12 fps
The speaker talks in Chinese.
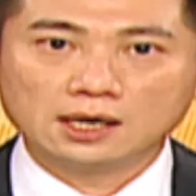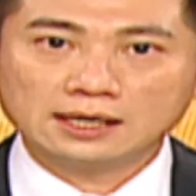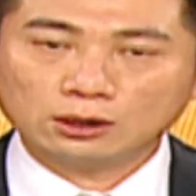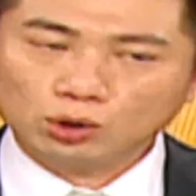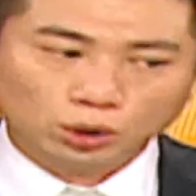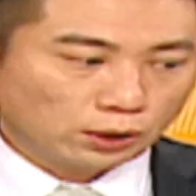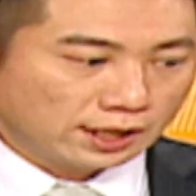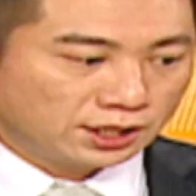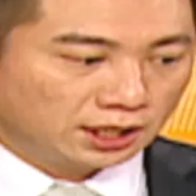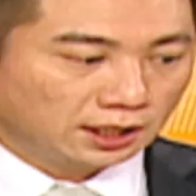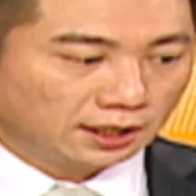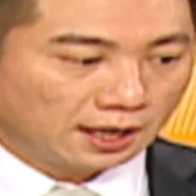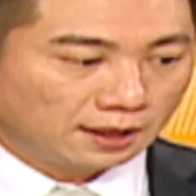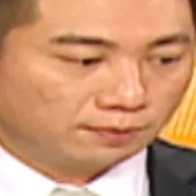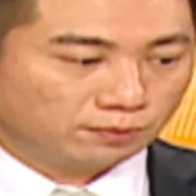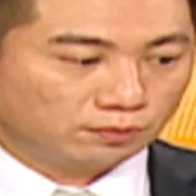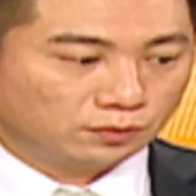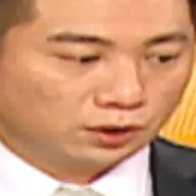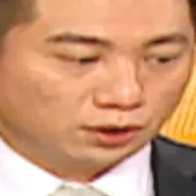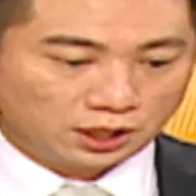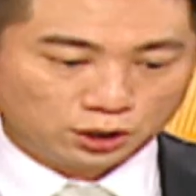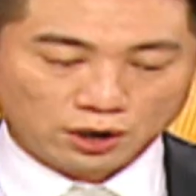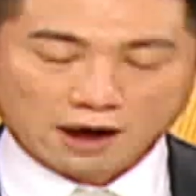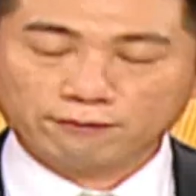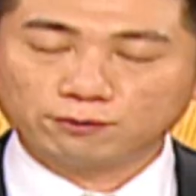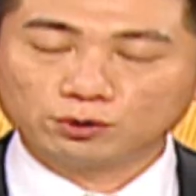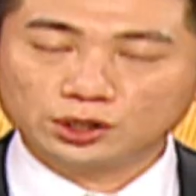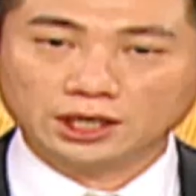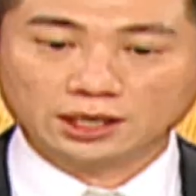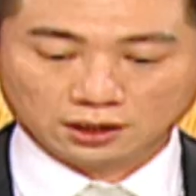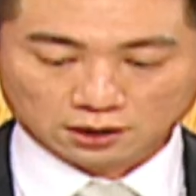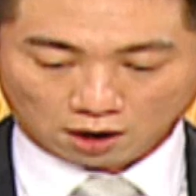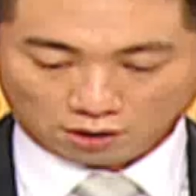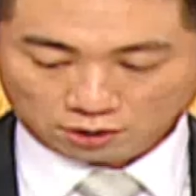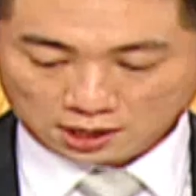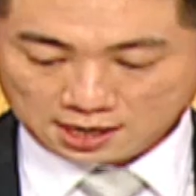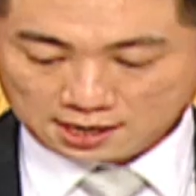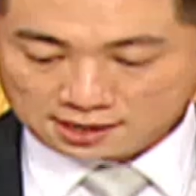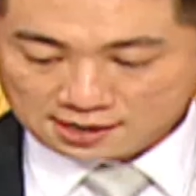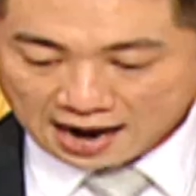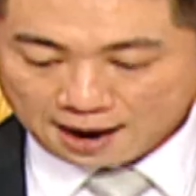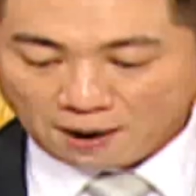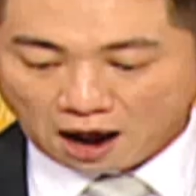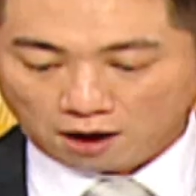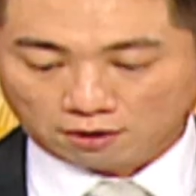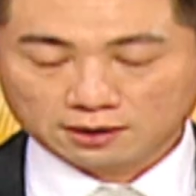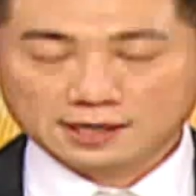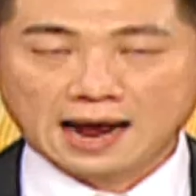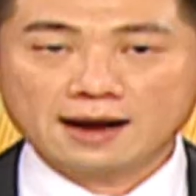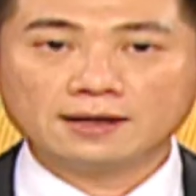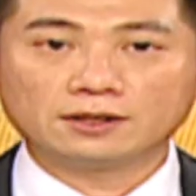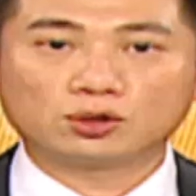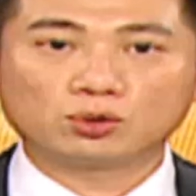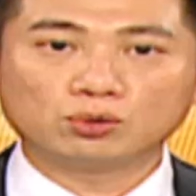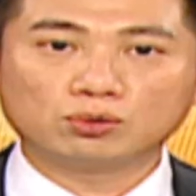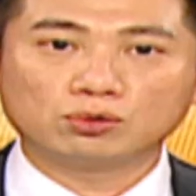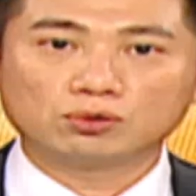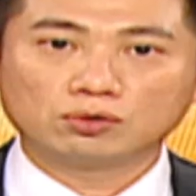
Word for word: 那做短期的人，你就要服气啊，该跑该认输